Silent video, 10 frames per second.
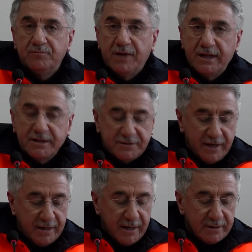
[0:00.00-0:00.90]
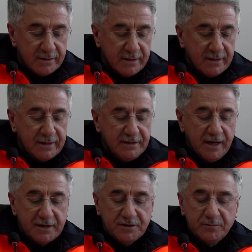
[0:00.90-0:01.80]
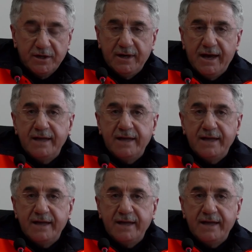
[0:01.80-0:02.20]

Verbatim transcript: Malatya'ya yardımı